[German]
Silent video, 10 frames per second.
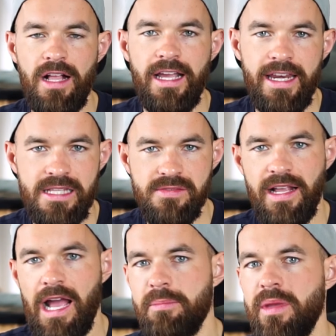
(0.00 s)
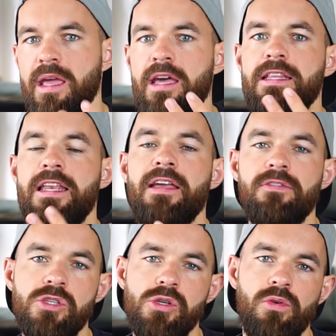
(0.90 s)
noch gar kein Netzwerk haben, dann denken
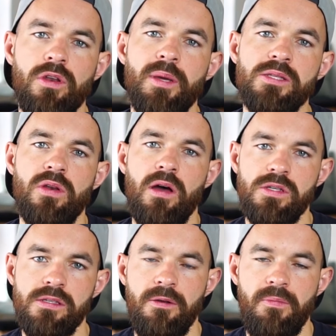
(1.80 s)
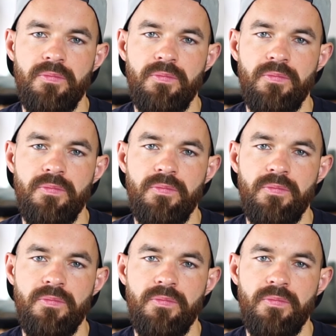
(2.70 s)
wir uns zur Not eine Person aus.